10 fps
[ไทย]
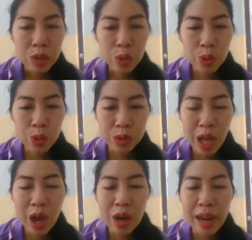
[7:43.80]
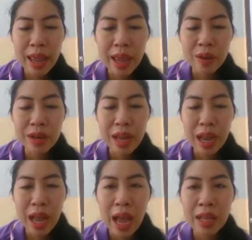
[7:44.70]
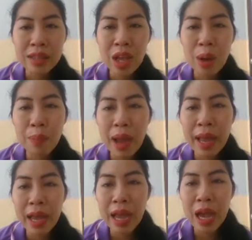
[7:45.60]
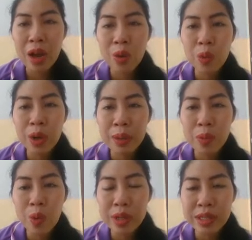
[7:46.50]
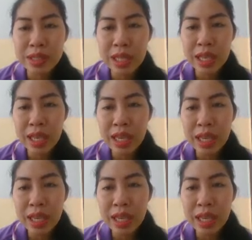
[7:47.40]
ถูกต้องแล้วนะคะ ต่อไปค่ะ กล้วยบวชชี